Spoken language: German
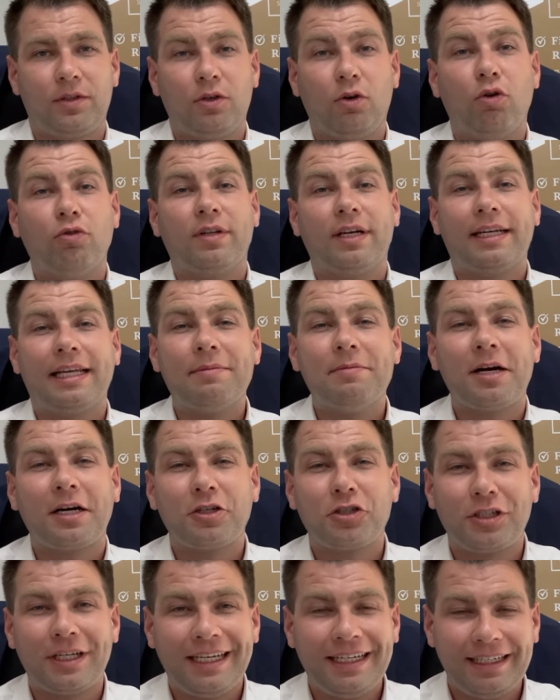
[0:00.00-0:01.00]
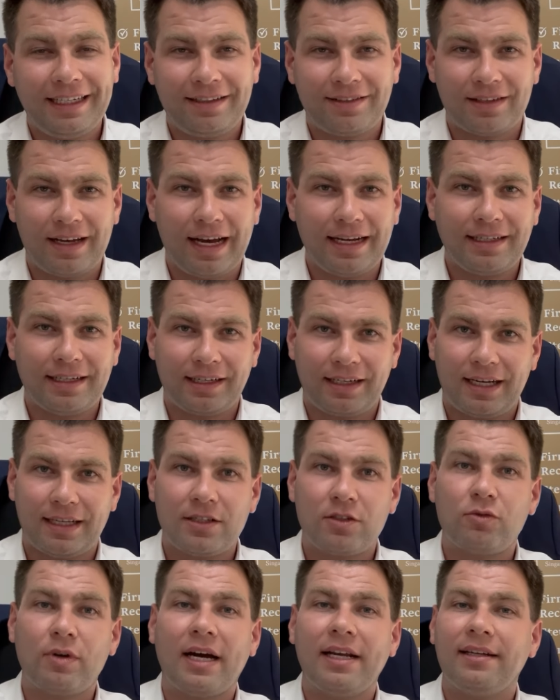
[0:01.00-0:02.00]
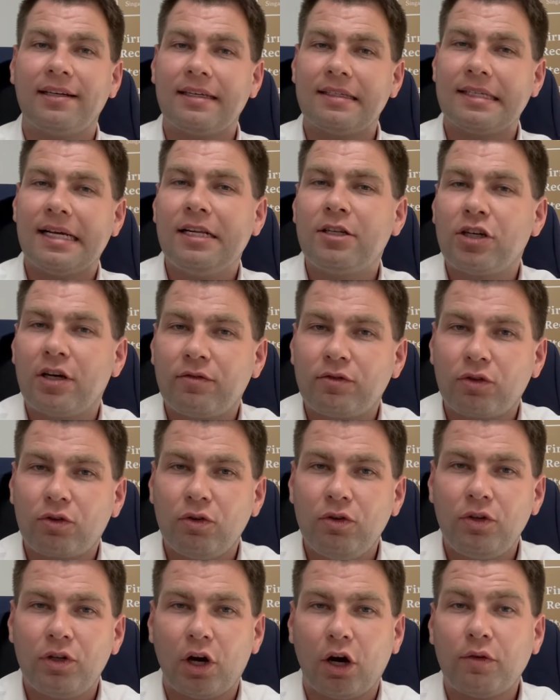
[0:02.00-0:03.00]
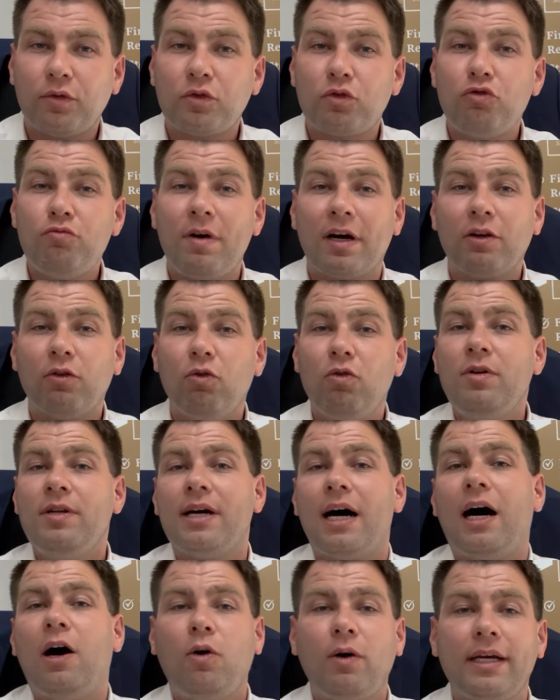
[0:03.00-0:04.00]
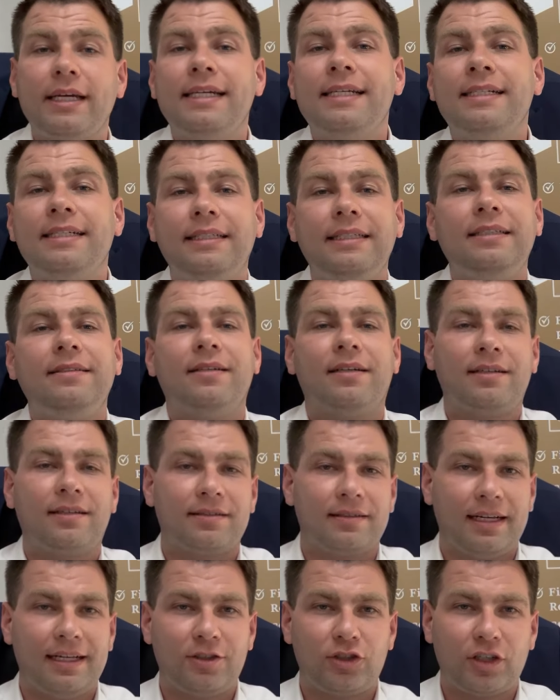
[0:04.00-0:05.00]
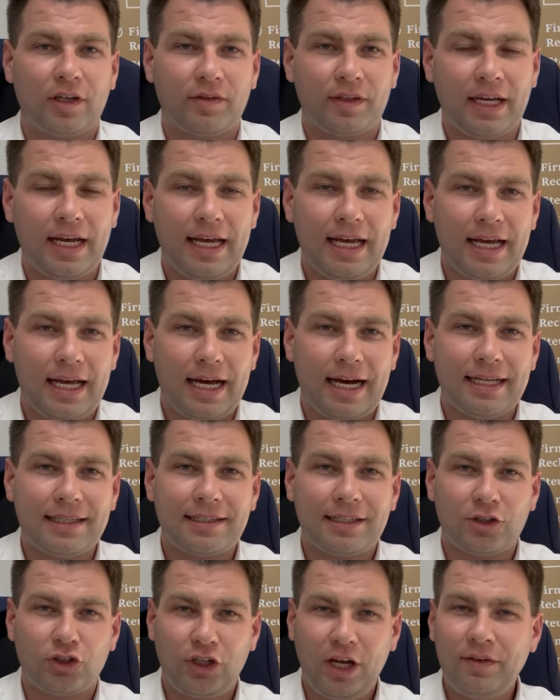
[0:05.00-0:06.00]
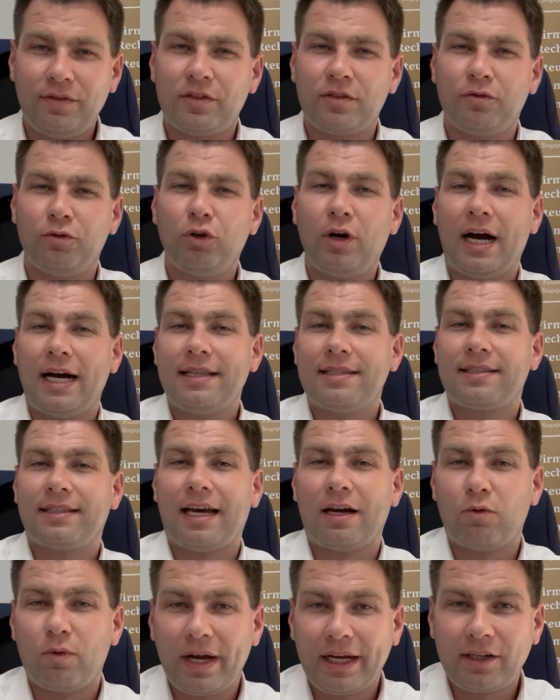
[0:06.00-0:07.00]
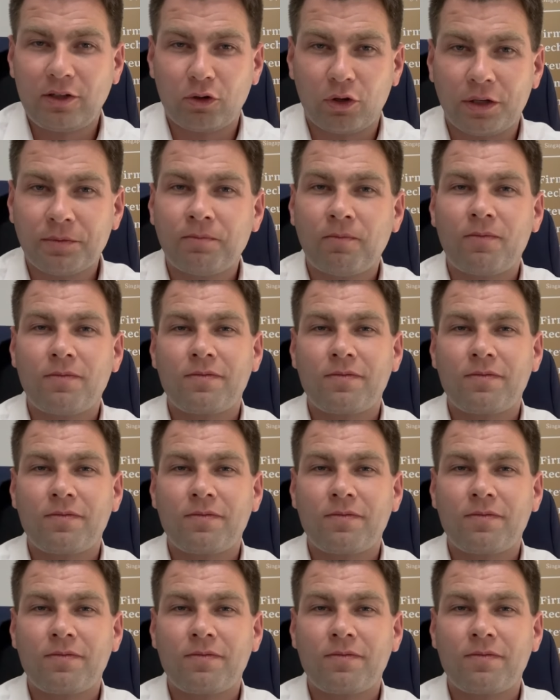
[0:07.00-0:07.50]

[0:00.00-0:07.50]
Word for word: unternehmerisch tätig sein, dann kannst du eine Gesellschaft gründen auf Zypern und auch in dieser Gesellschaft als Geschäftsführer, als Director